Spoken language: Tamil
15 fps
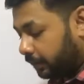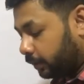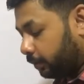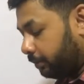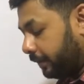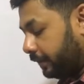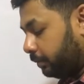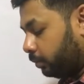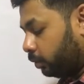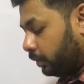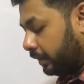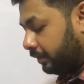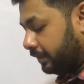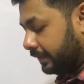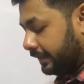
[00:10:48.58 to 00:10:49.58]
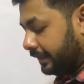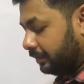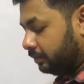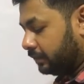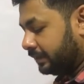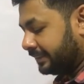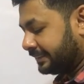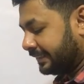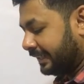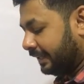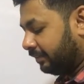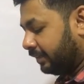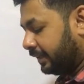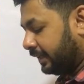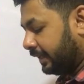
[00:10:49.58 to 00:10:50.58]
பார்க்குறோம் பதிமூன்றாவது கேள்வி
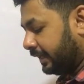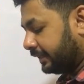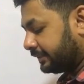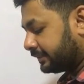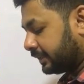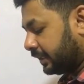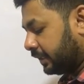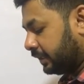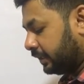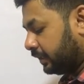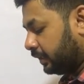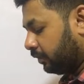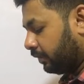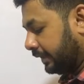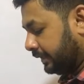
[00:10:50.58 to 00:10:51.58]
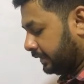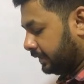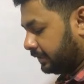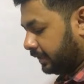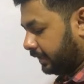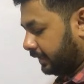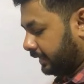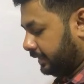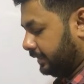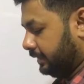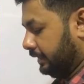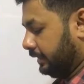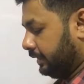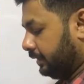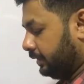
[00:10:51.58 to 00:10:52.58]
சேர்வை எக்ஸ் ஆனது வையில்
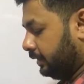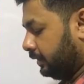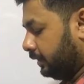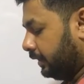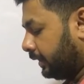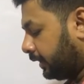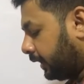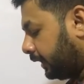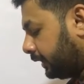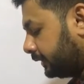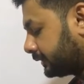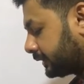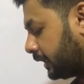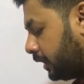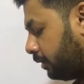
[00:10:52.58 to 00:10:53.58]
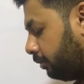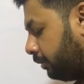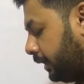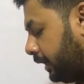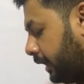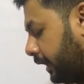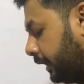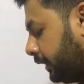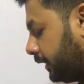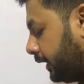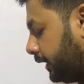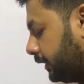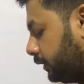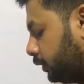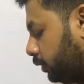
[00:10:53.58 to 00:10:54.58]
கரைகின்றது இக்கரைசல் மின்னை
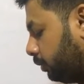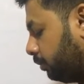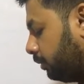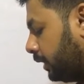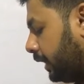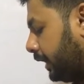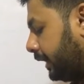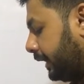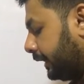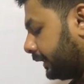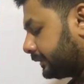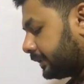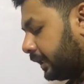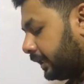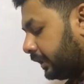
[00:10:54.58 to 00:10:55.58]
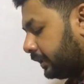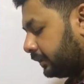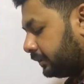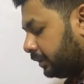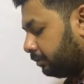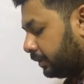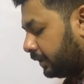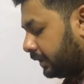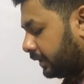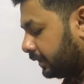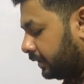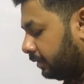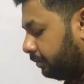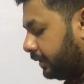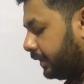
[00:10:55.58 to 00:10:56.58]
கடத்தும் எக்ஸ் ஆனது திண்ம
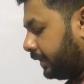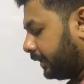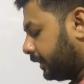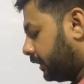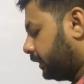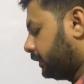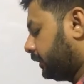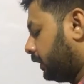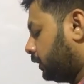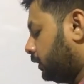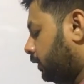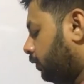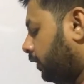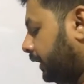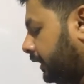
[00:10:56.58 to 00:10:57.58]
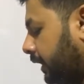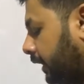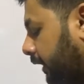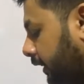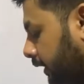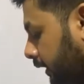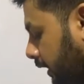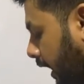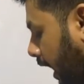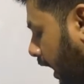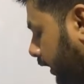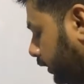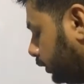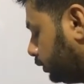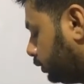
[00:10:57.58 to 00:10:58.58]
நிலையில் மின்னை கடத்தாது Y ஆனது
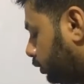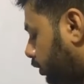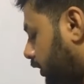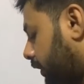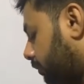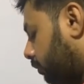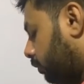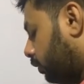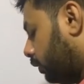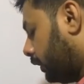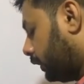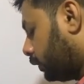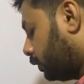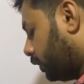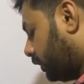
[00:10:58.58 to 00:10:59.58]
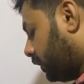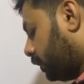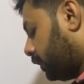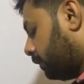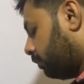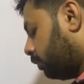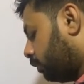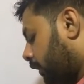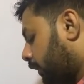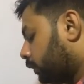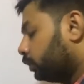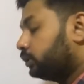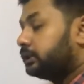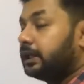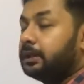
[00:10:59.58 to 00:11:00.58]
அடுத்துள்ள மூலக்கூறுகளுடன்
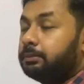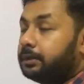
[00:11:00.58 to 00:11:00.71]
மூலக்கூற்றுடை